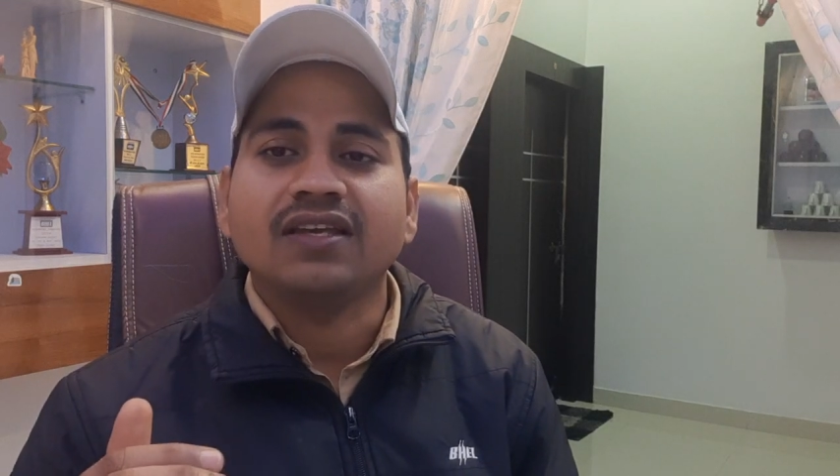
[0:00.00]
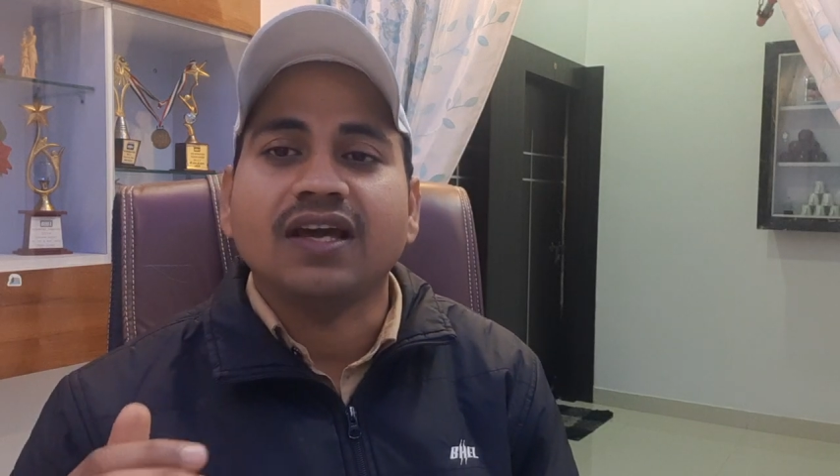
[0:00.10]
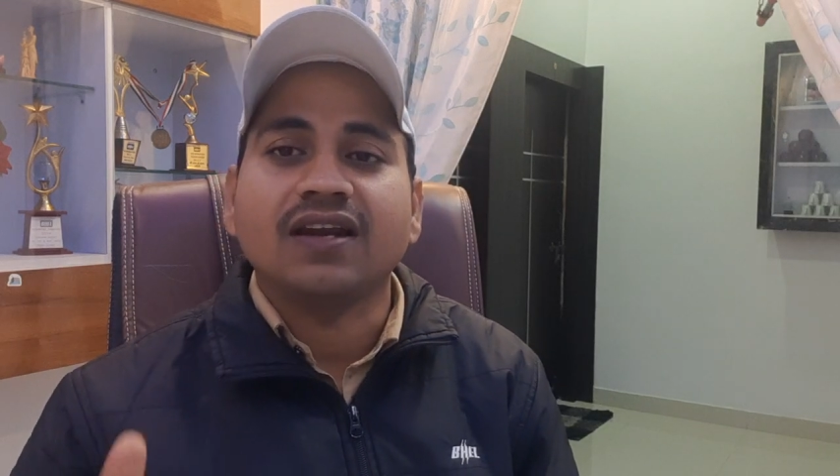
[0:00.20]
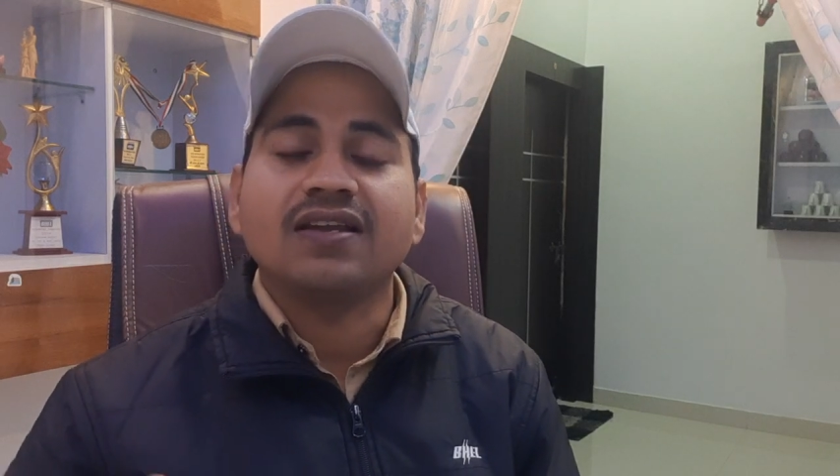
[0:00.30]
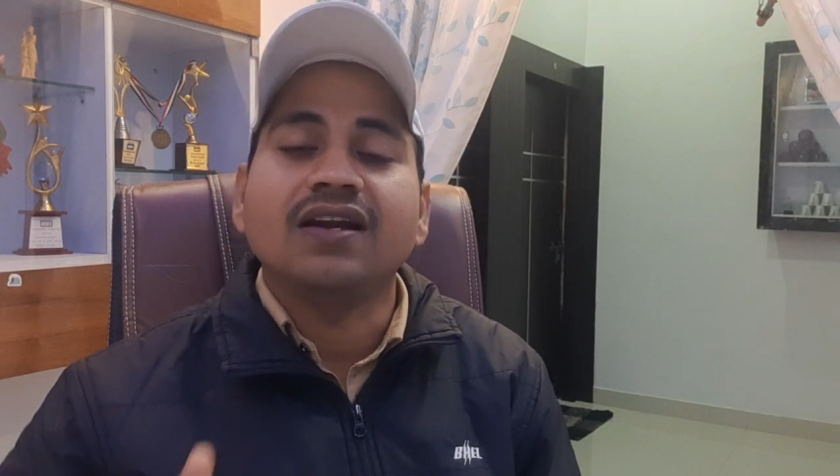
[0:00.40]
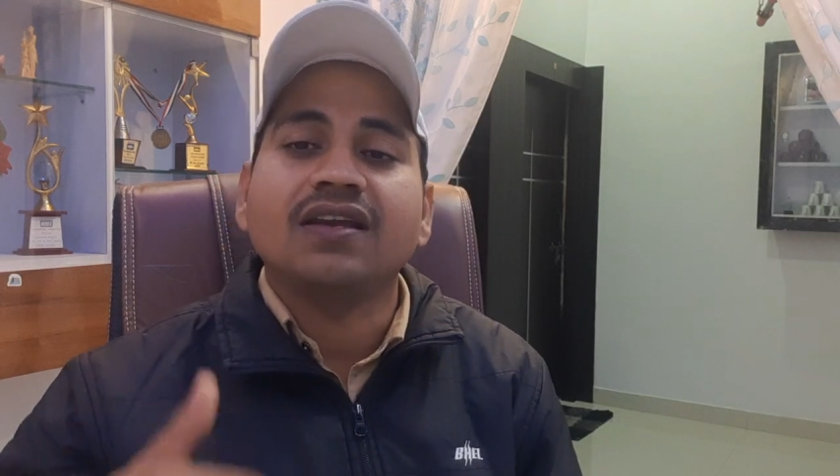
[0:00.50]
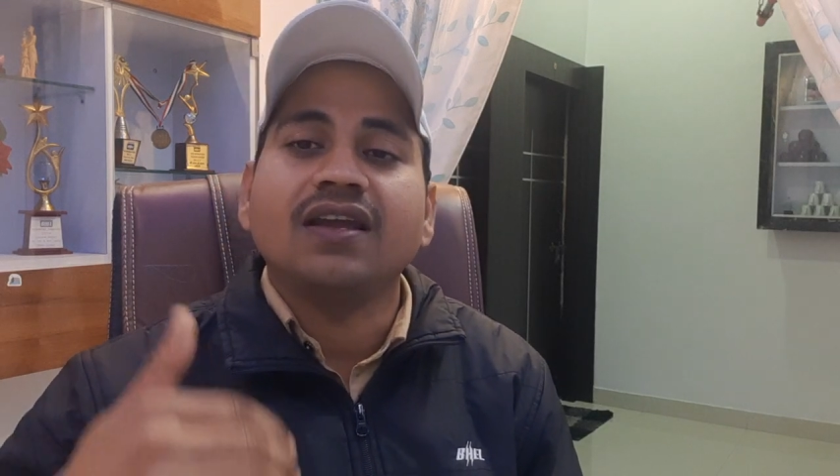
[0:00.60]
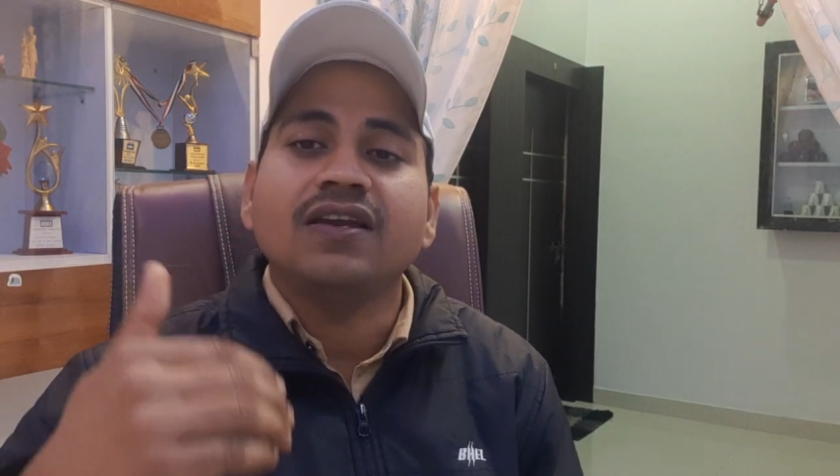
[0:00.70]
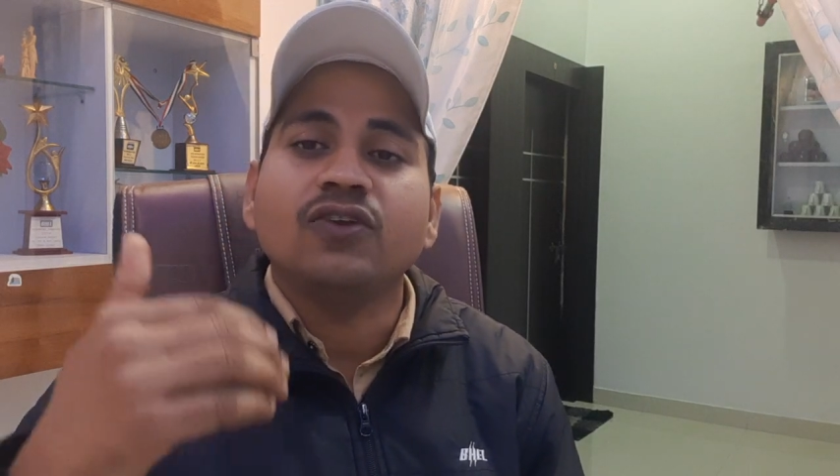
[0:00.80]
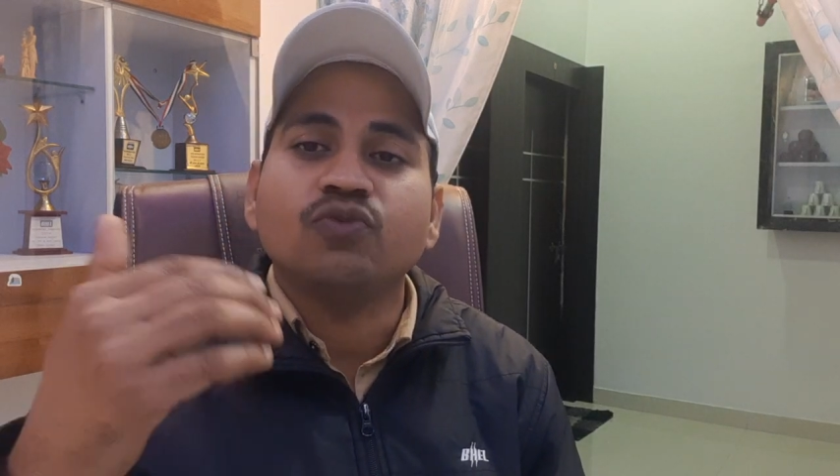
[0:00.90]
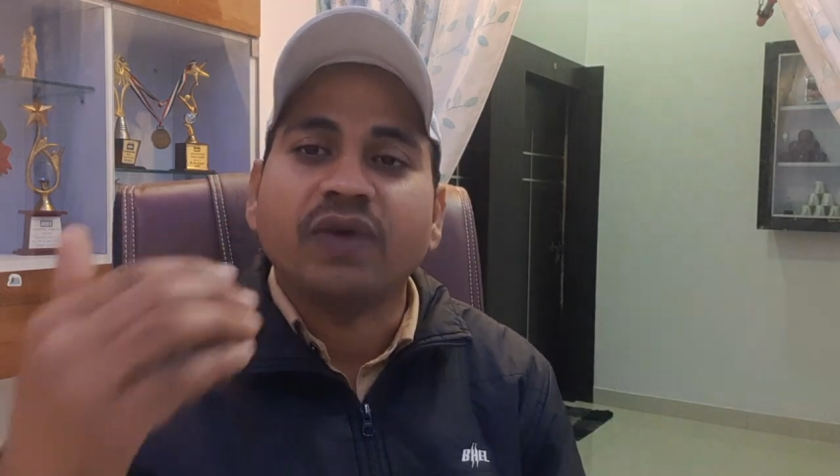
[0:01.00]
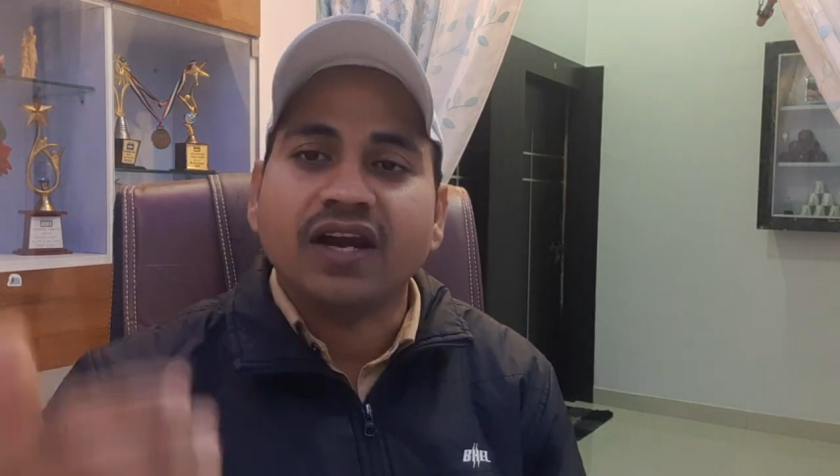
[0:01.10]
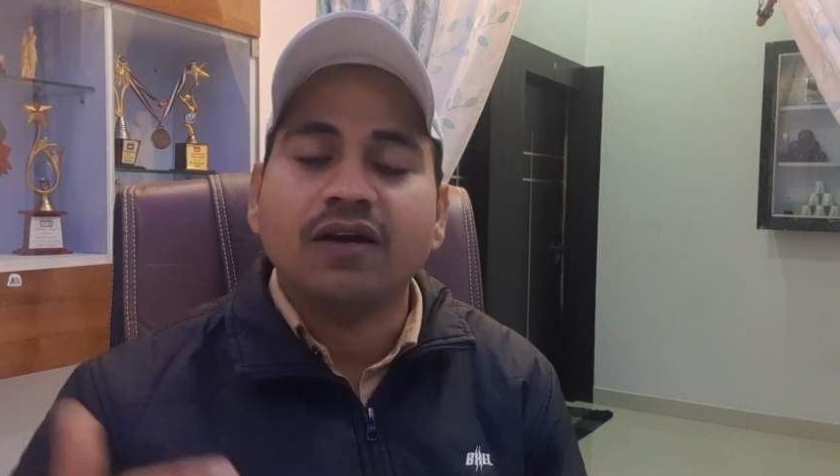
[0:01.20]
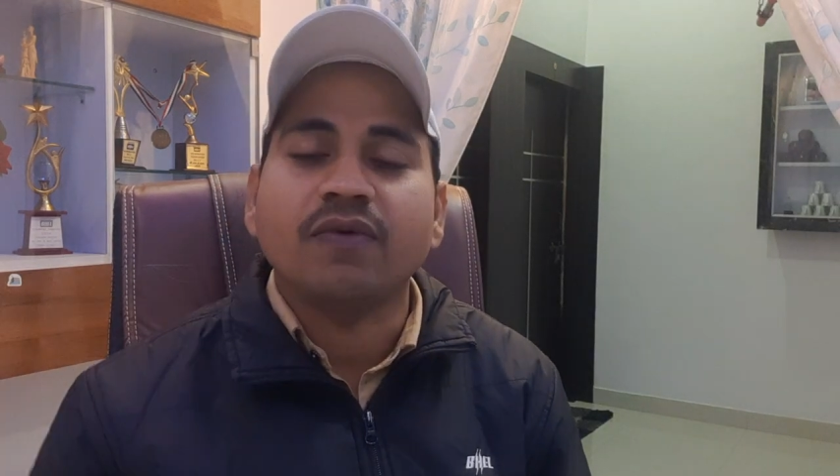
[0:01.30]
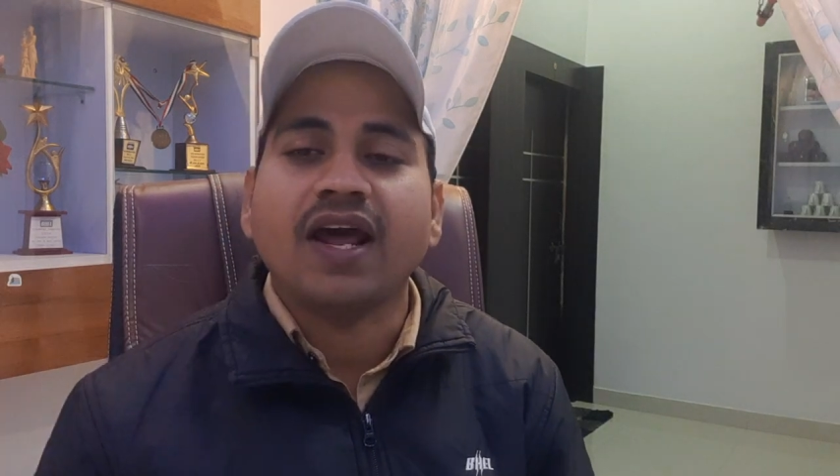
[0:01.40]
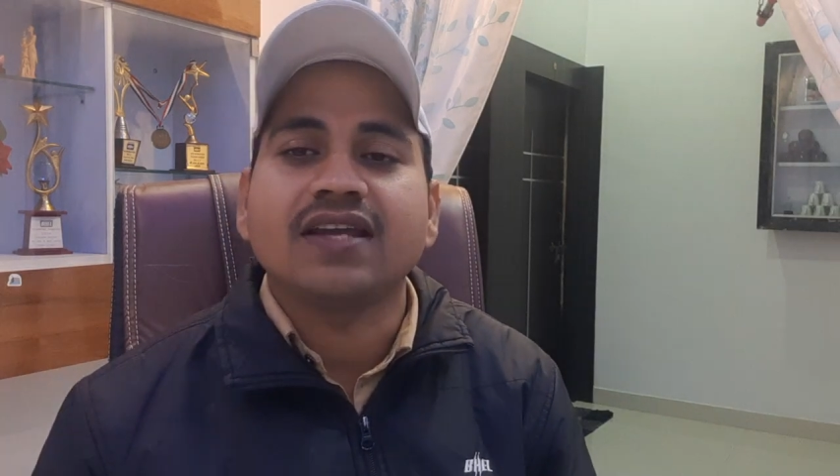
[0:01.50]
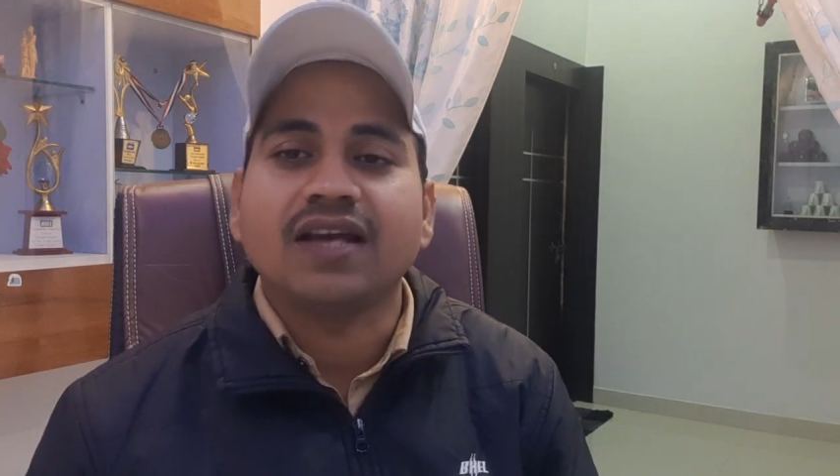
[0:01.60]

या रिजल्ट के लिए जो मेरिट बनाई